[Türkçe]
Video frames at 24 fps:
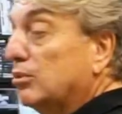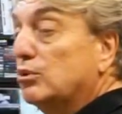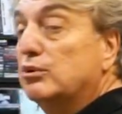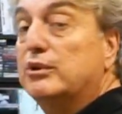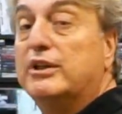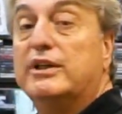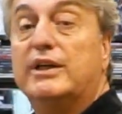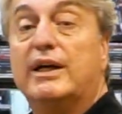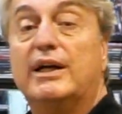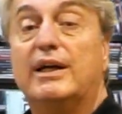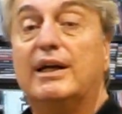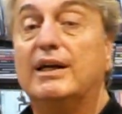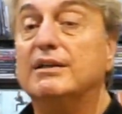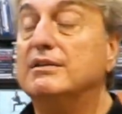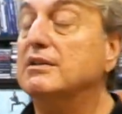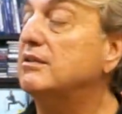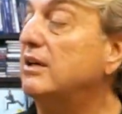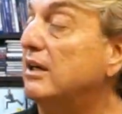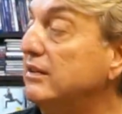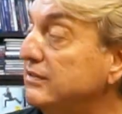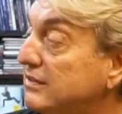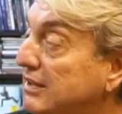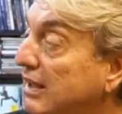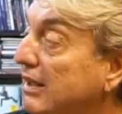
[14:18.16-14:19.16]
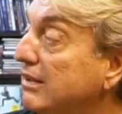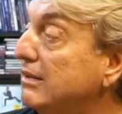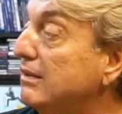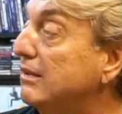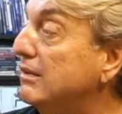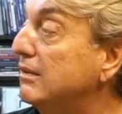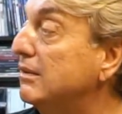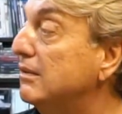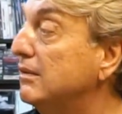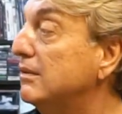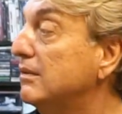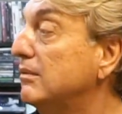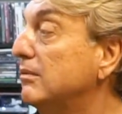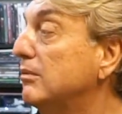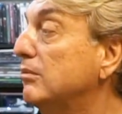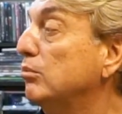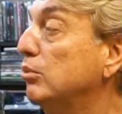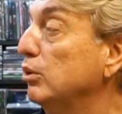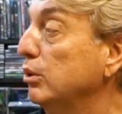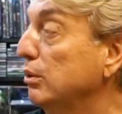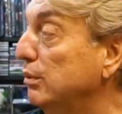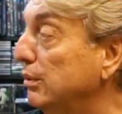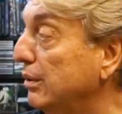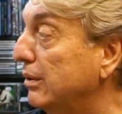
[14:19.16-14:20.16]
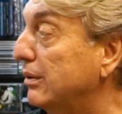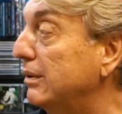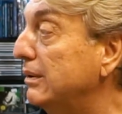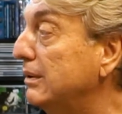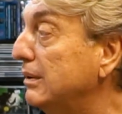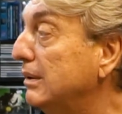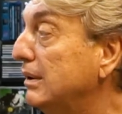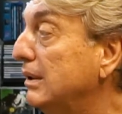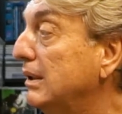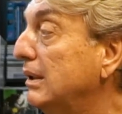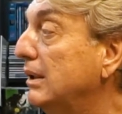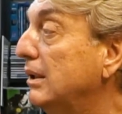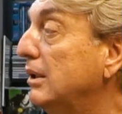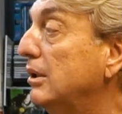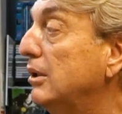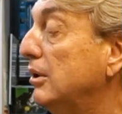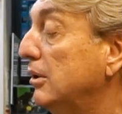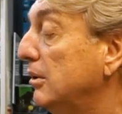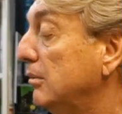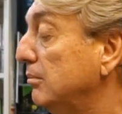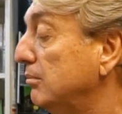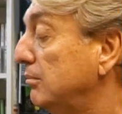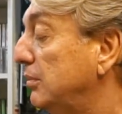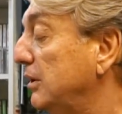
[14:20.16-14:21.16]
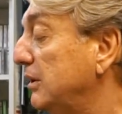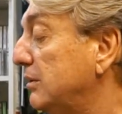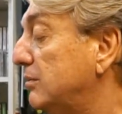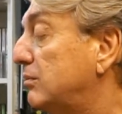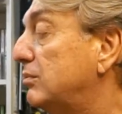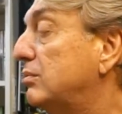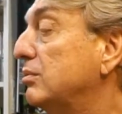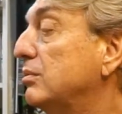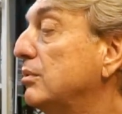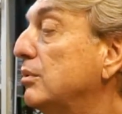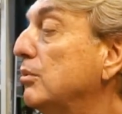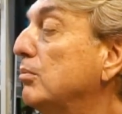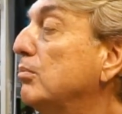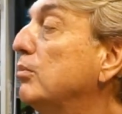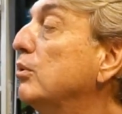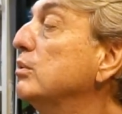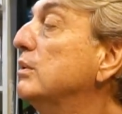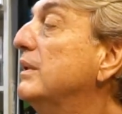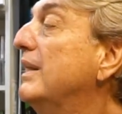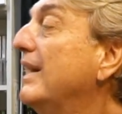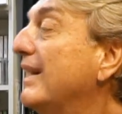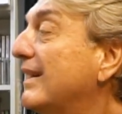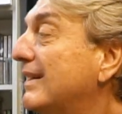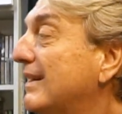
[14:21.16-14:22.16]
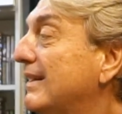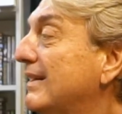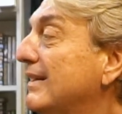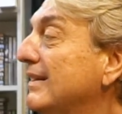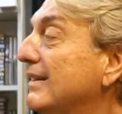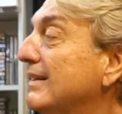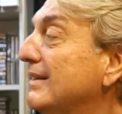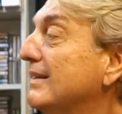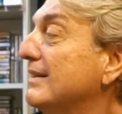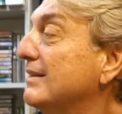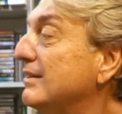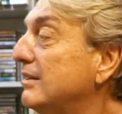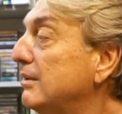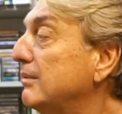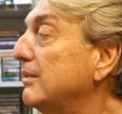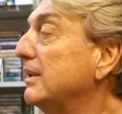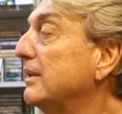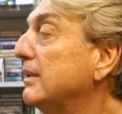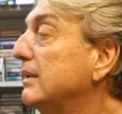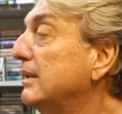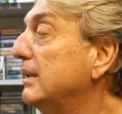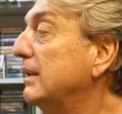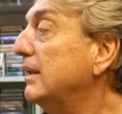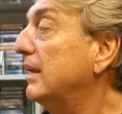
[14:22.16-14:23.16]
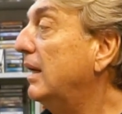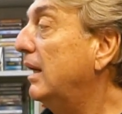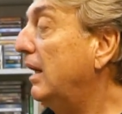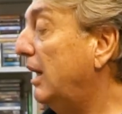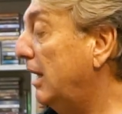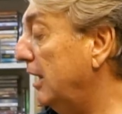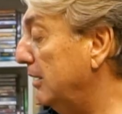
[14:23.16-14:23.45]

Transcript: bunları herhalde Tansel buluyor. Evet. Bir sürü bootleg değil mi? Tabii.